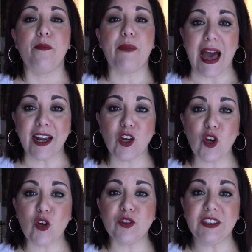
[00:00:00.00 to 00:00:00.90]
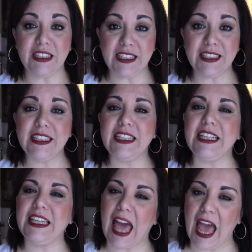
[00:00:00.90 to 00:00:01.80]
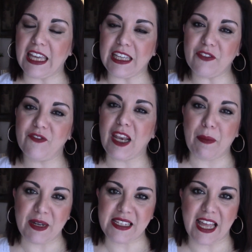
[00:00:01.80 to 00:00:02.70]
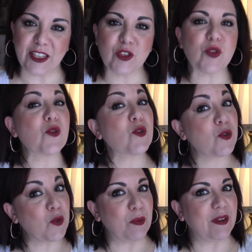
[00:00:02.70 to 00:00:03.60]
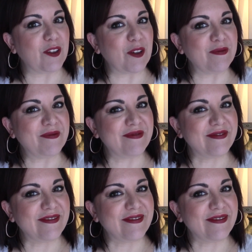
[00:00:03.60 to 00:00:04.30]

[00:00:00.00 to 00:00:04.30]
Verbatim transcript: Parlo di lei, ve la presento subito.